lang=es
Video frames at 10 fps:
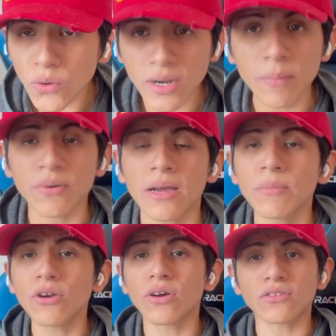dólar, por
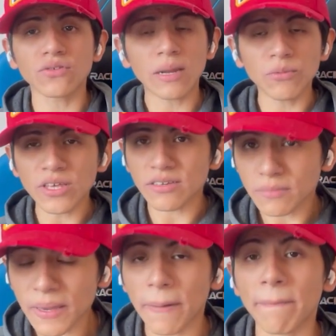ejemplo, en lo que son las
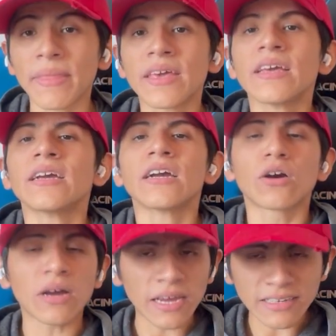monedas? Bien,
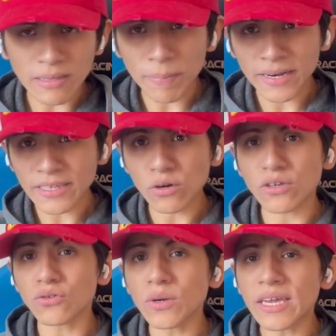en esta página lo
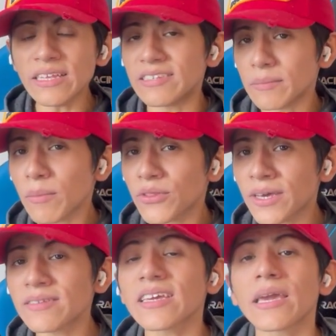que son 15.000
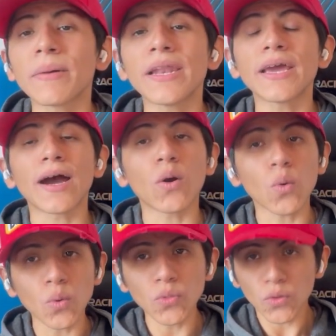monedas equivale a
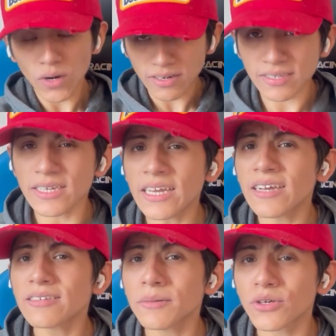un dólar. Sí,
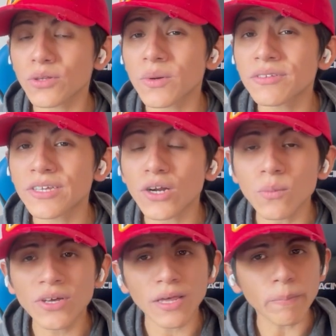en este video te voy a enseñar
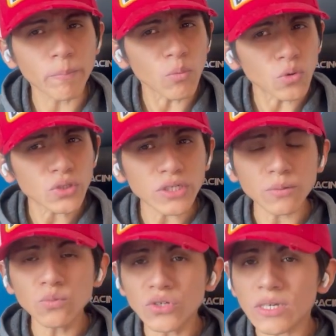cómo ganar muchas,
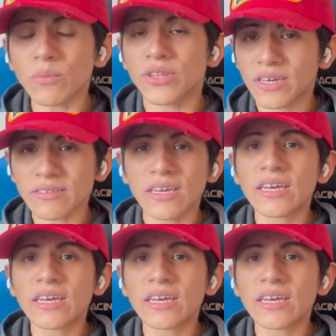muchas monedas